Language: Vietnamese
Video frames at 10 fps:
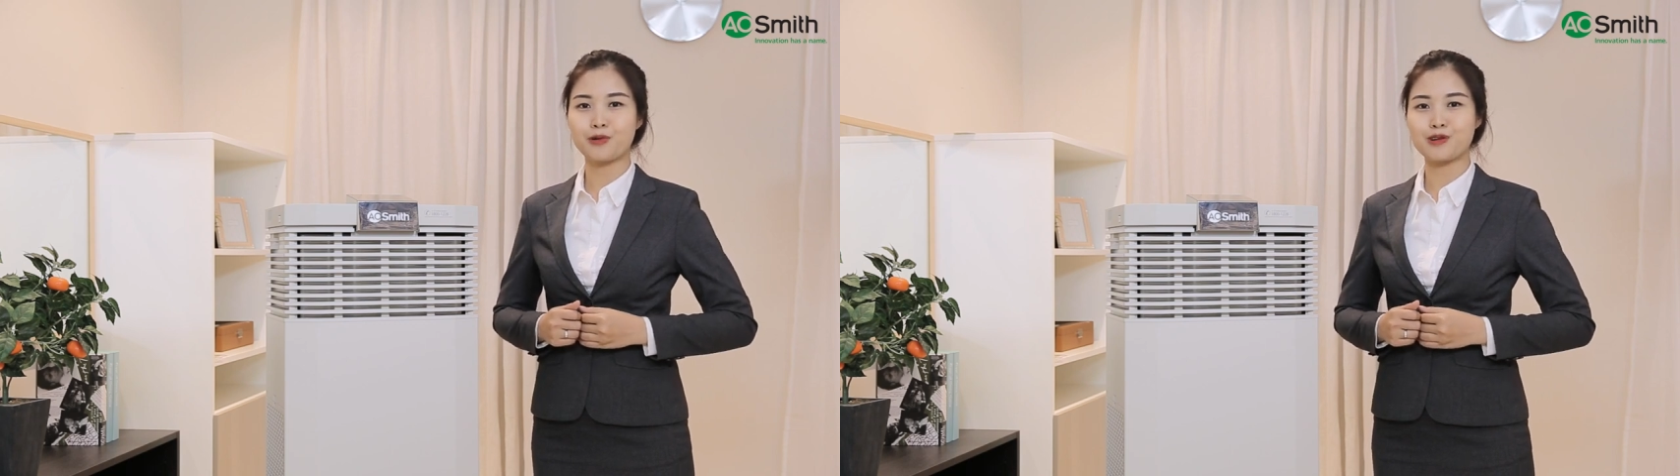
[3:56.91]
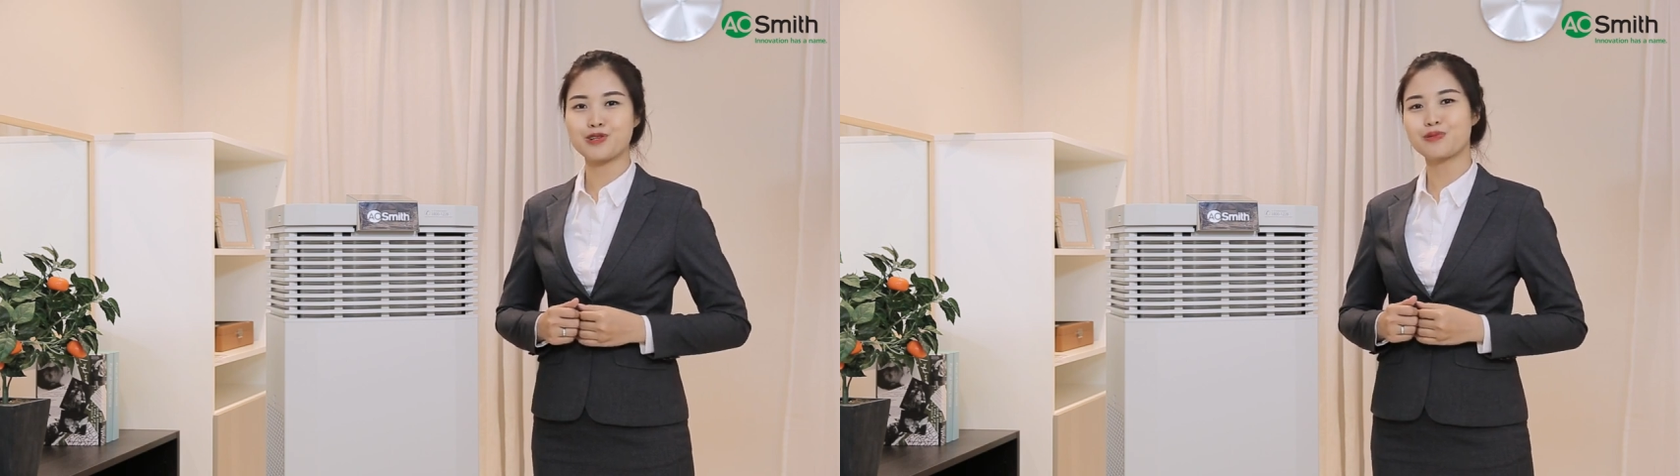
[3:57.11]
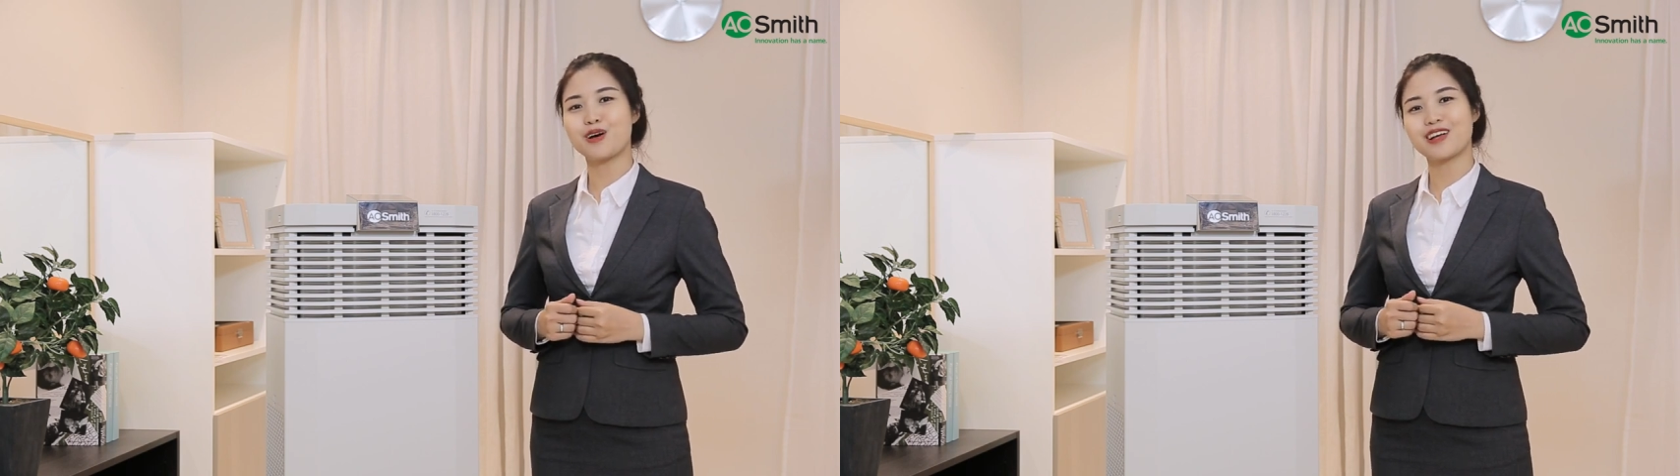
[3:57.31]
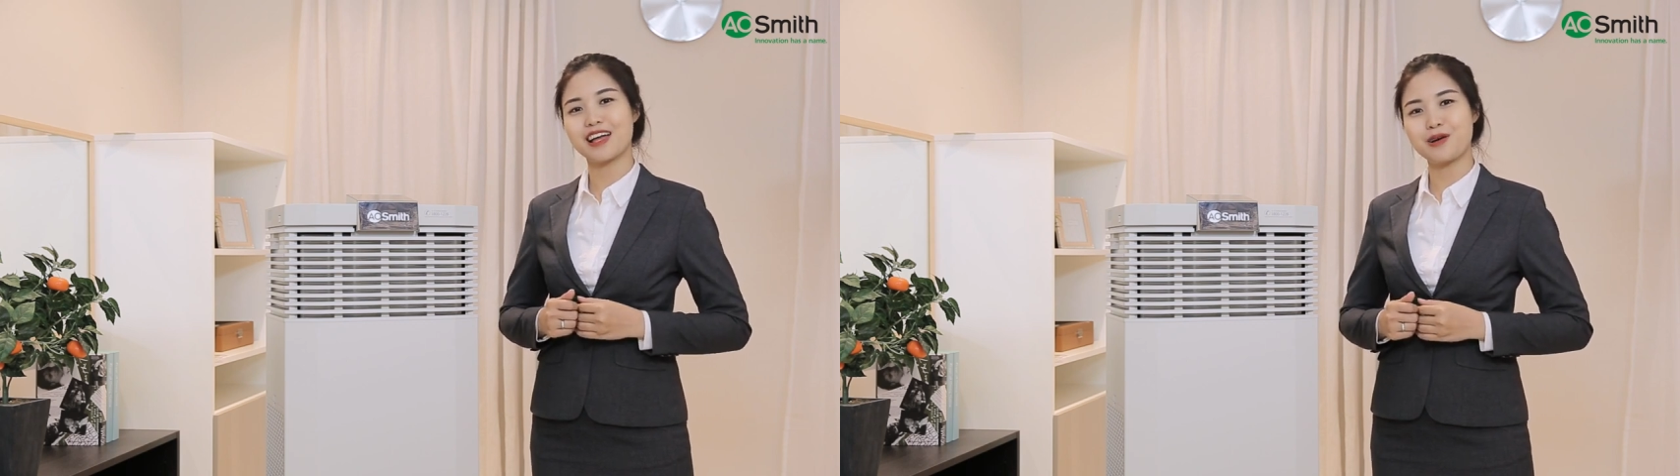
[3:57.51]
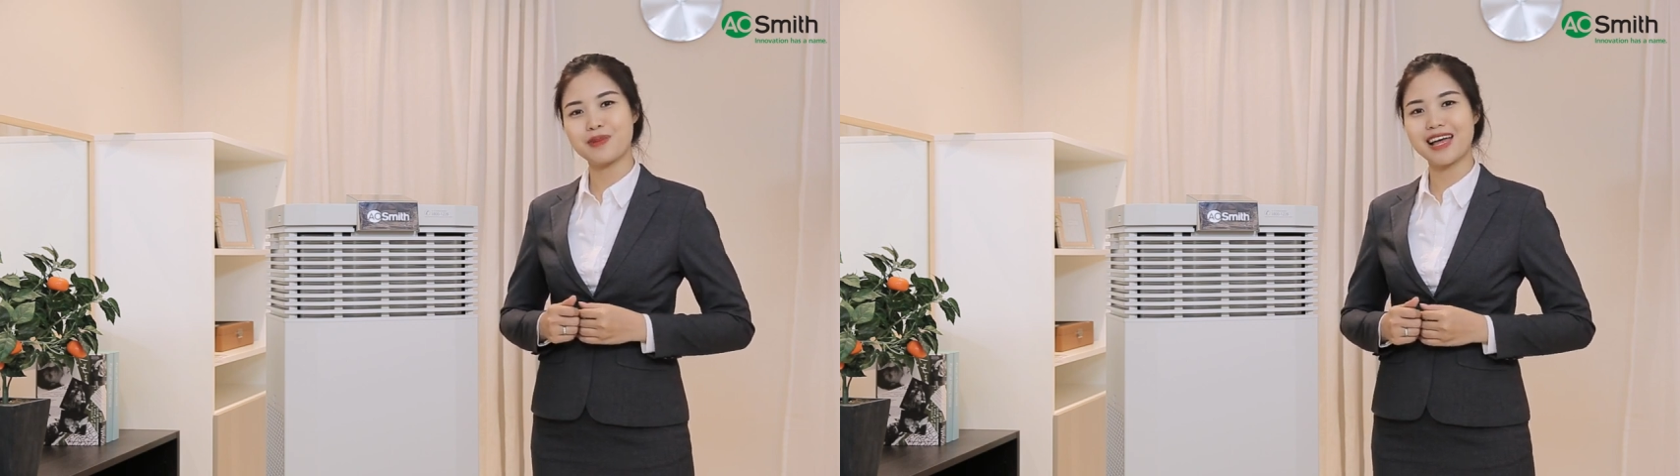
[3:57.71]
của chúng tôi
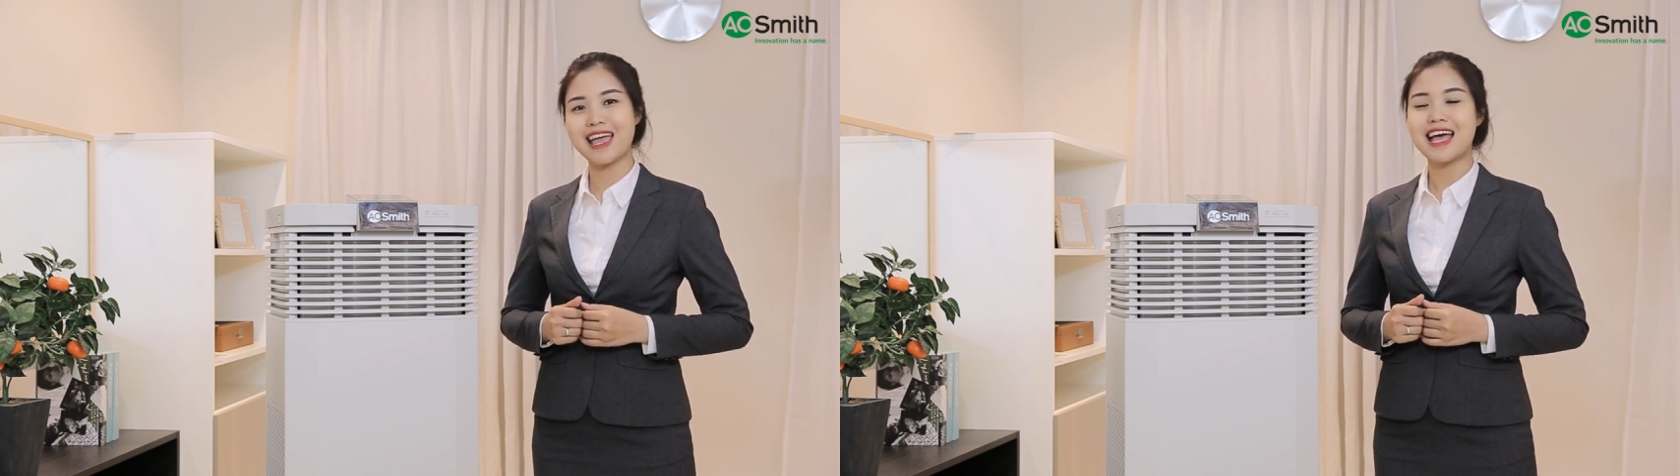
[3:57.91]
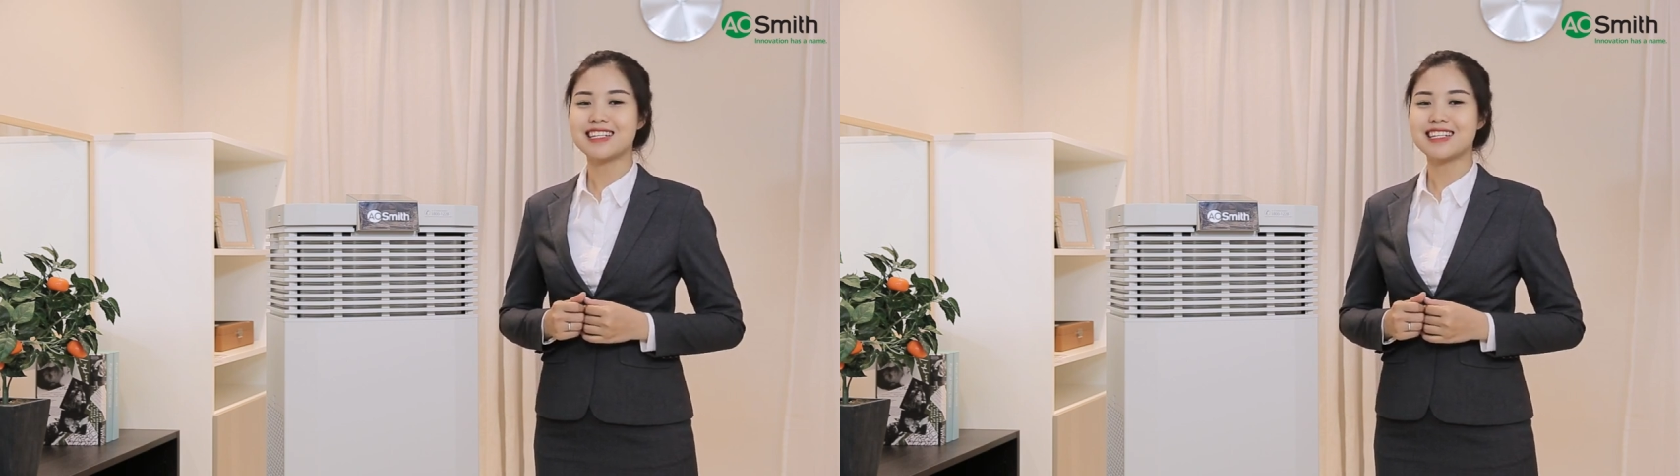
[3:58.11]
ngày hôm nay.